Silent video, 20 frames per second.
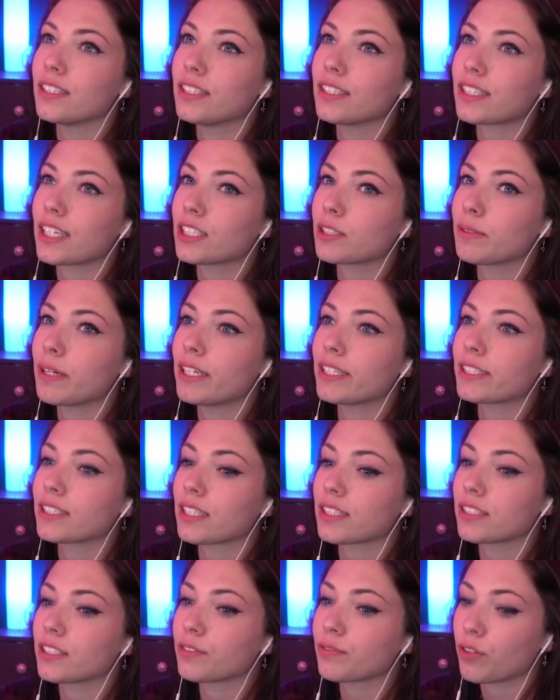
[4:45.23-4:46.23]
Ich kann es mir ehrlich
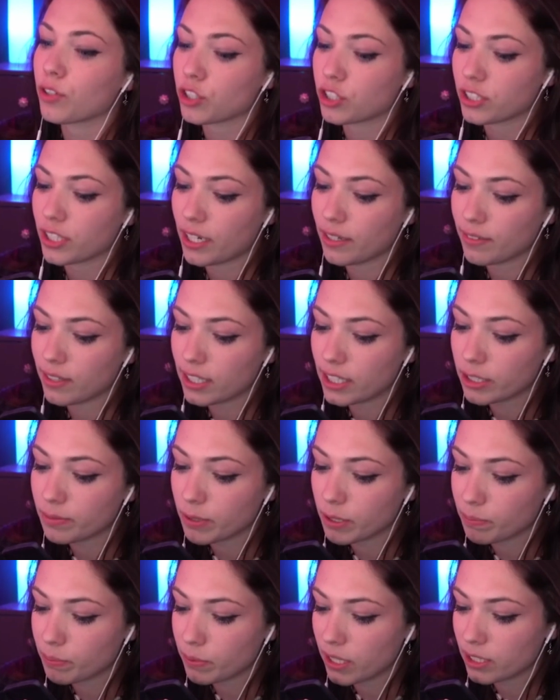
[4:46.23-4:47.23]
gesagt nicht vorstellen, weil ich,
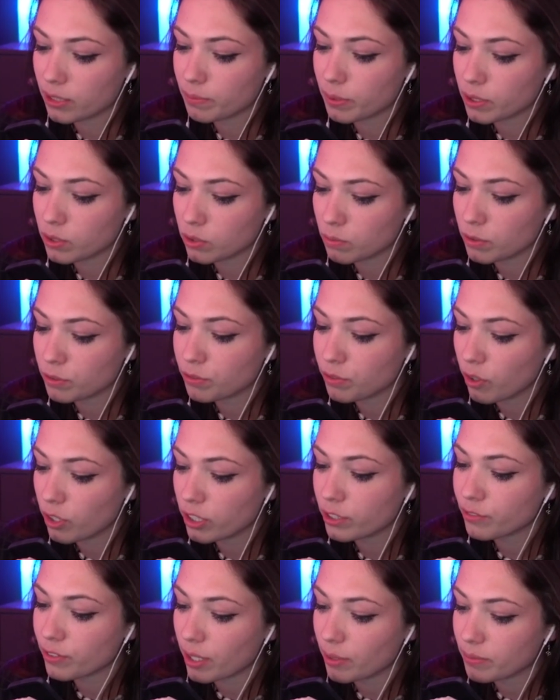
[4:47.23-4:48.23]
ich bin halt eine Person, bevor
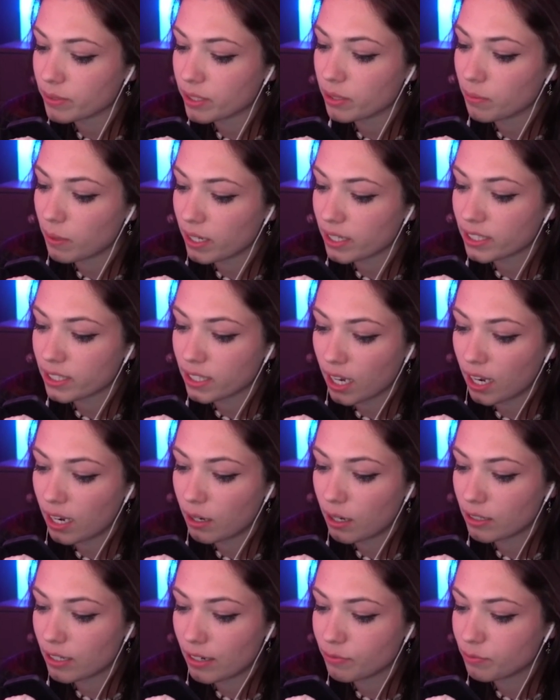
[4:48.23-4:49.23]
ich fremd gehe, mache ich,
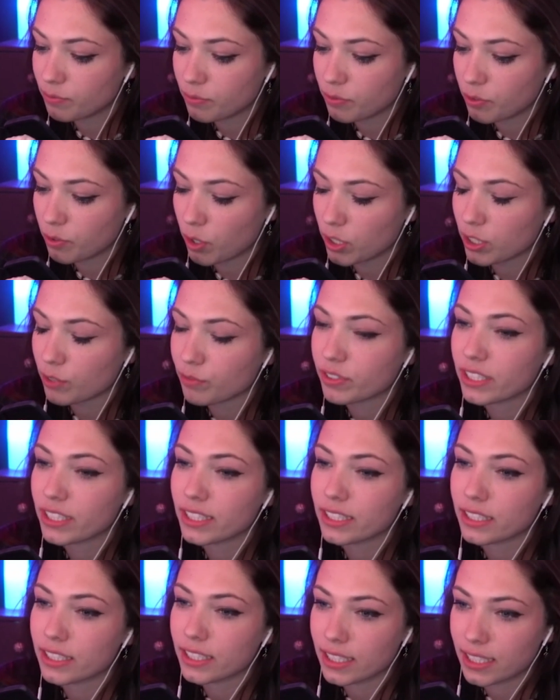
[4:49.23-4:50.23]
oder bevor ich auf
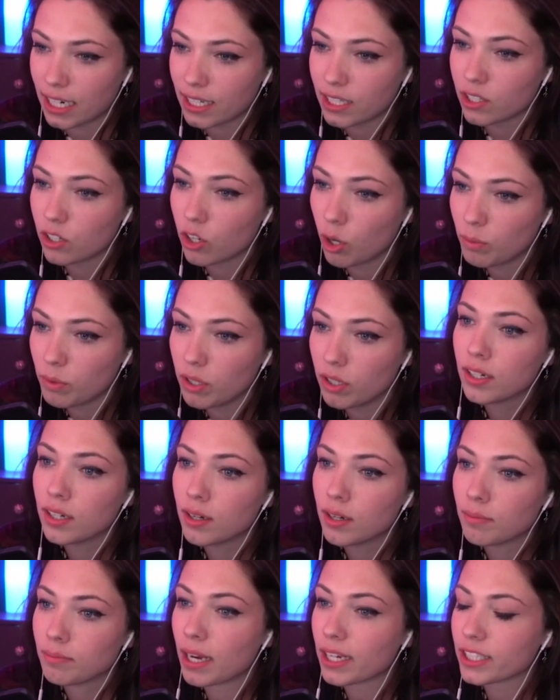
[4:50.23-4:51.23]
die Gedanken komme,
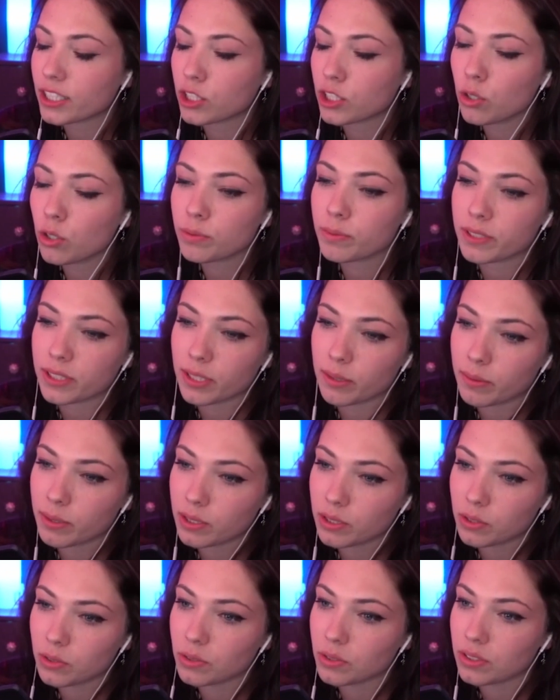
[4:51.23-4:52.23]
mache ich Schluss mit der
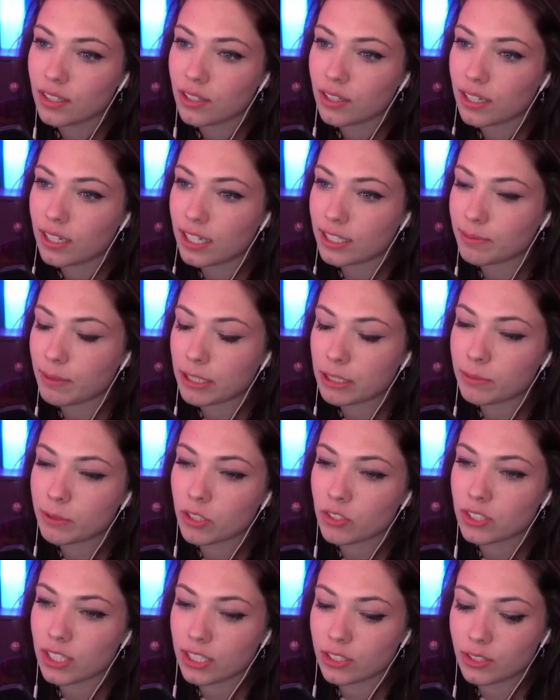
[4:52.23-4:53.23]
Person. Ich meine, ich muss
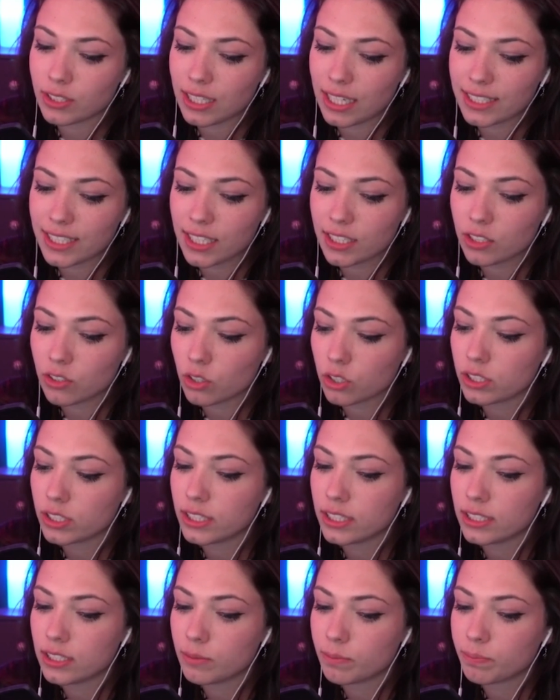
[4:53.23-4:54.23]
auch dazu sagen, ich hatte noch
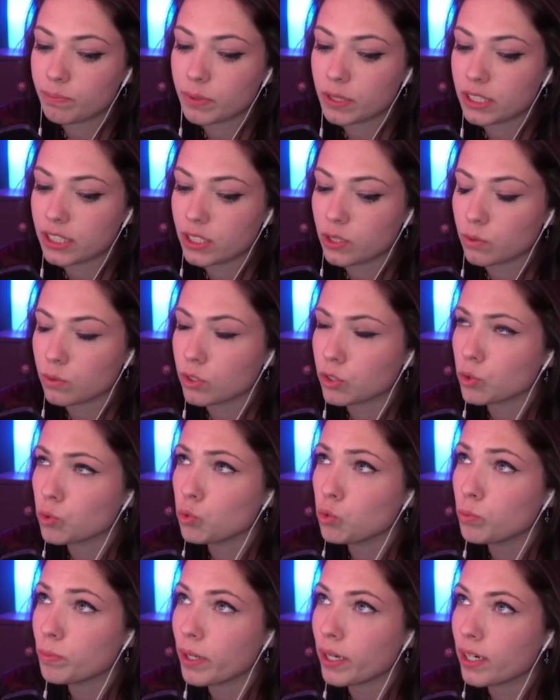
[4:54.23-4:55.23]
nie eine Beziehung, die
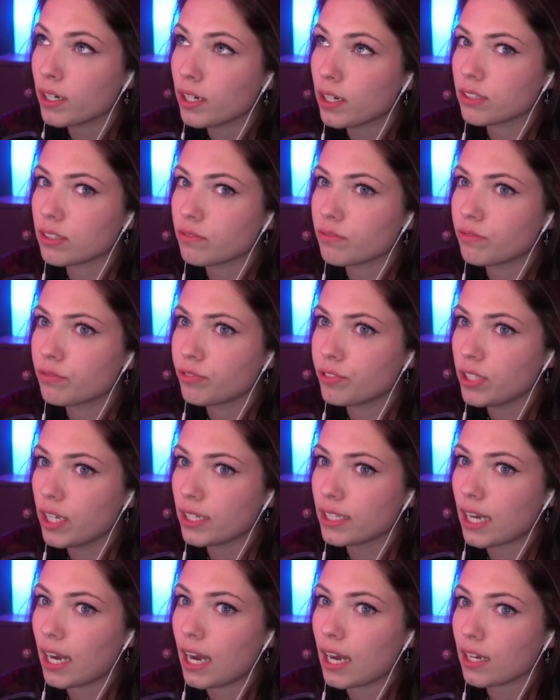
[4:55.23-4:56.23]
über vier
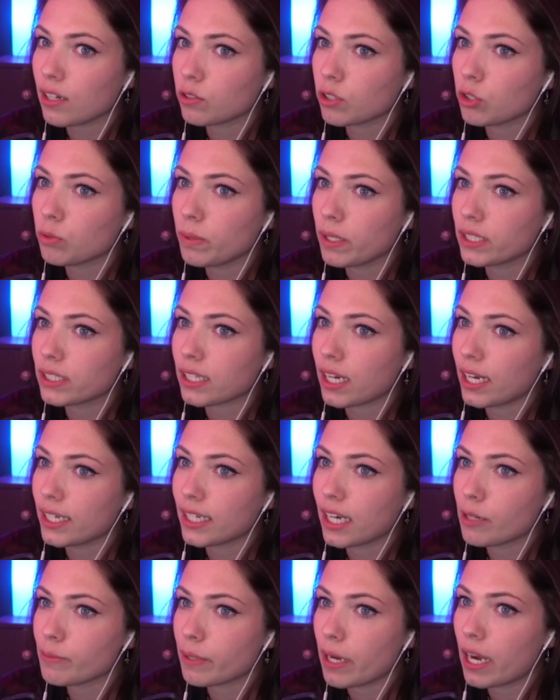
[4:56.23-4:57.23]
Jahre oder über
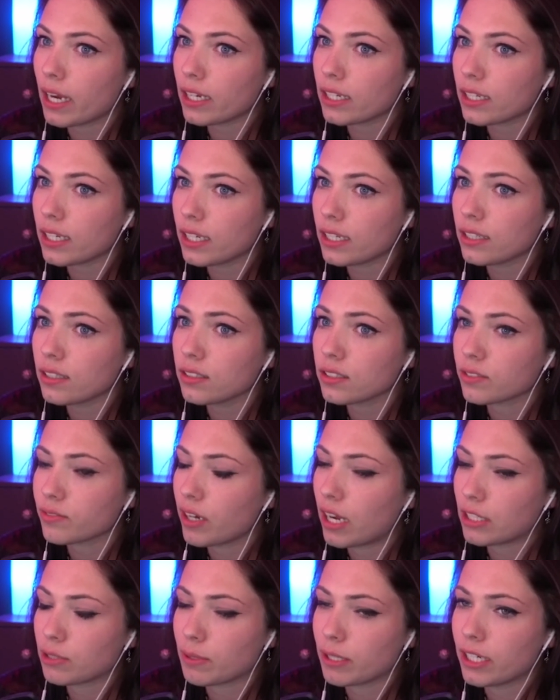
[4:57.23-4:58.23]
dreieinhalb Jahre ging. Das war
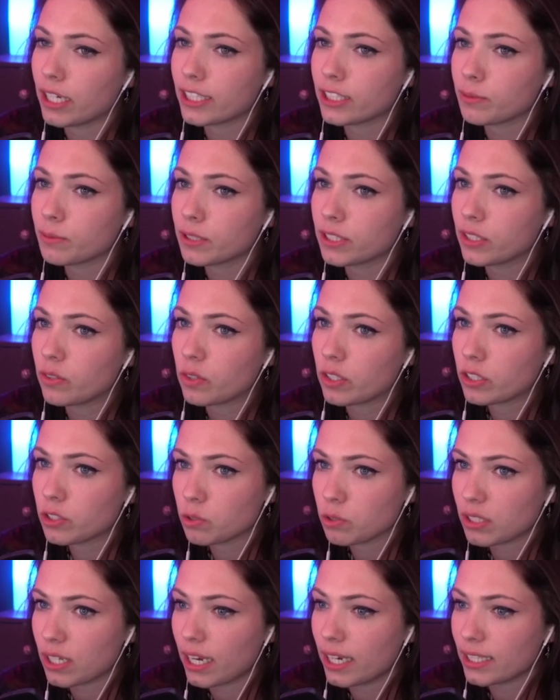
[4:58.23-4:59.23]
also meine längste Beziehung ging so
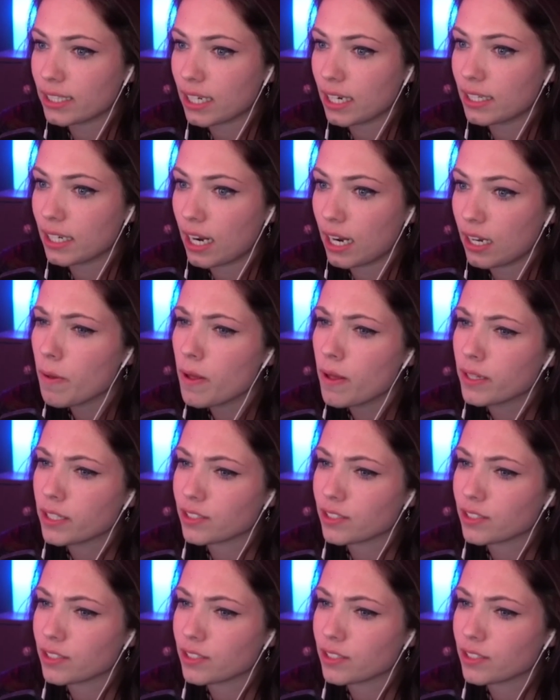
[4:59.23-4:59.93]
drei, dreieinhalb.